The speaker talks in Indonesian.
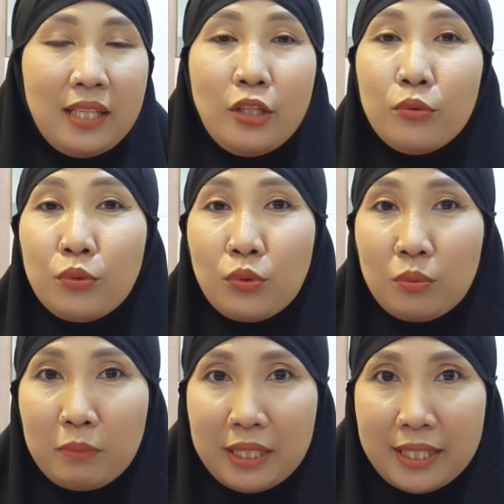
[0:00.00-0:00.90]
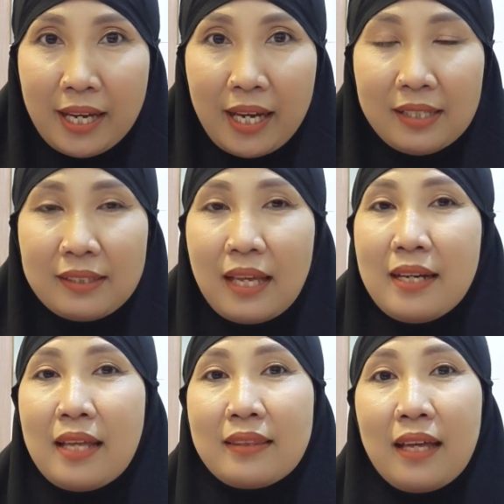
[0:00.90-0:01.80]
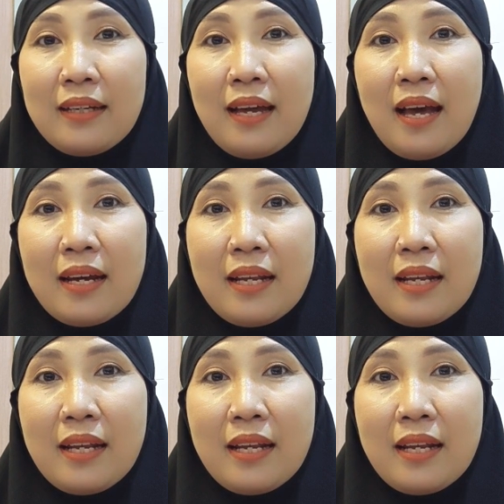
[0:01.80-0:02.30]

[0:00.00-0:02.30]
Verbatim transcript: Ini untuk melihat tanda-tanda